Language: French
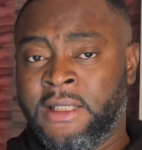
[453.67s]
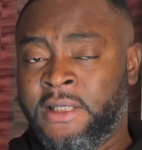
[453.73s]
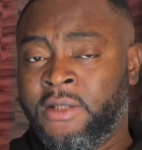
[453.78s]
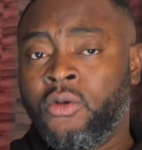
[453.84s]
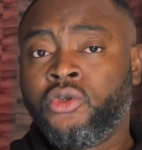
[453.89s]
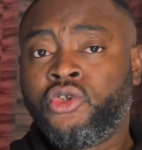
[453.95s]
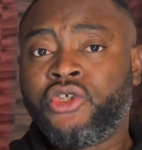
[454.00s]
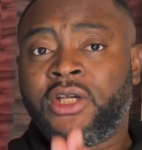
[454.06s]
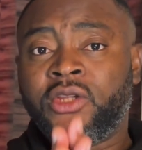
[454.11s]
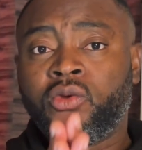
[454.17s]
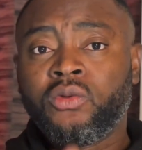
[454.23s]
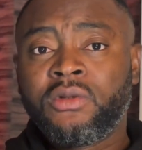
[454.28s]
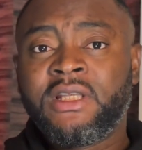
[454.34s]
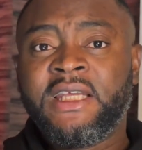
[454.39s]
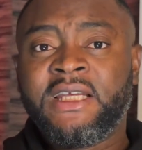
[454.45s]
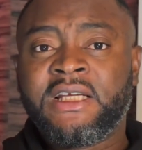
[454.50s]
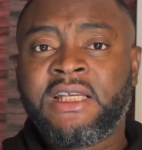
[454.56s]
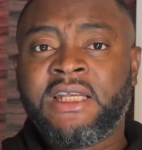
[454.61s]
Et donc, tu as
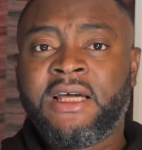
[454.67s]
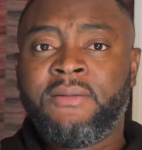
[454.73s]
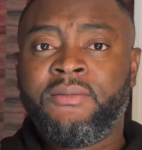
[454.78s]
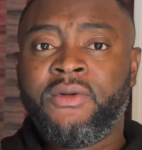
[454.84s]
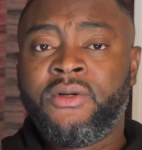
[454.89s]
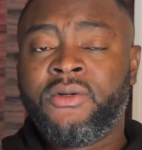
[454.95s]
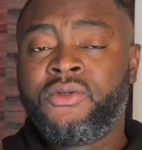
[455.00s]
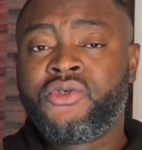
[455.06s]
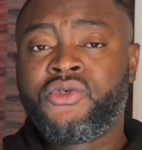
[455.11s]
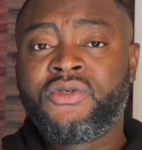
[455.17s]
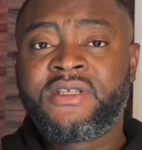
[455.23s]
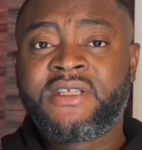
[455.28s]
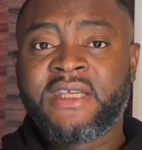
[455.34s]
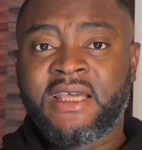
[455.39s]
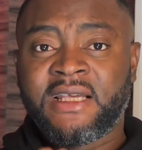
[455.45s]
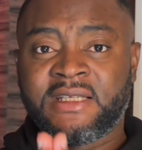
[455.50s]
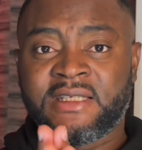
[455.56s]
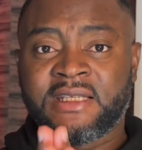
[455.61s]
toutes les clés en main, tu
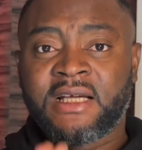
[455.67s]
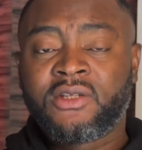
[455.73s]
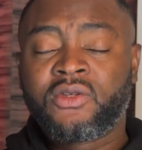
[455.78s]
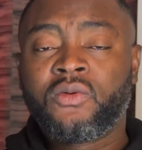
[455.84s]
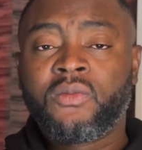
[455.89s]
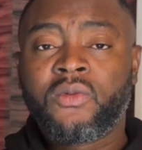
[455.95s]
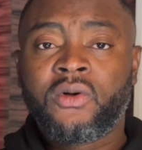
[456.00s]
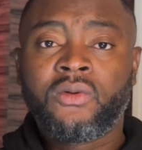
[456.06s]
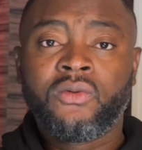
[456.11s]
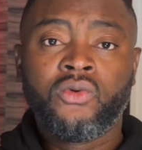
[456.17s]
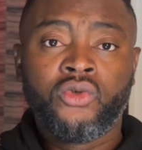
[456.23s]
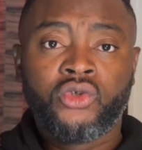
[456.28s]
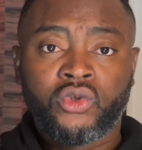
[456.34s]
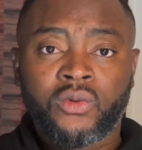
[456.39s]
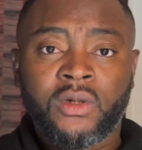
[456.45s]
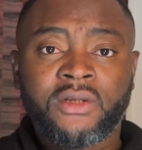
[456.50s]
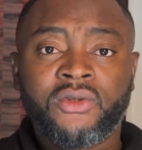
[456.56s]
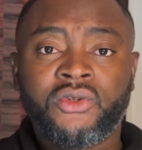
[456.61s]
sais exactement le
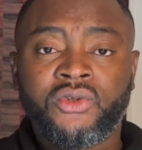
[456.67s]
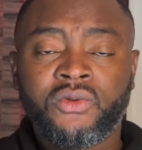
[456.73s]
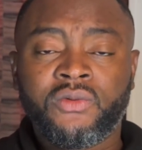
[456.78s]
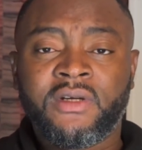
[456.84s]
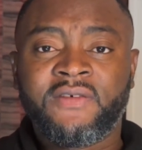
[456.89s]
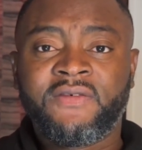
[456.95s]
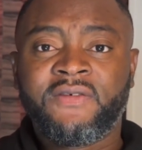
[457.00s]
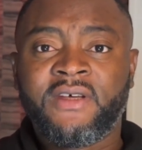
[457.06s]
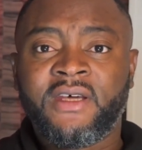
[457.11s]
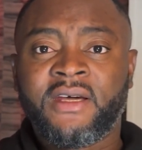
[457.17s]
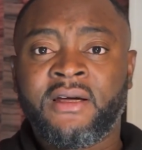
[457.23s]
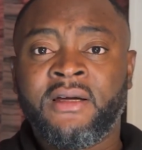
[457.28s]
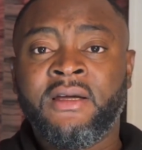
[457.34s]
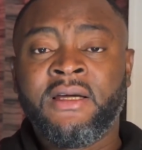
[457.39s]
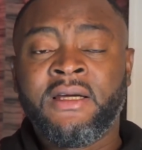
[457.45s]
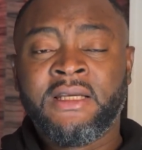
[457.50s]
choix que tu dois faire.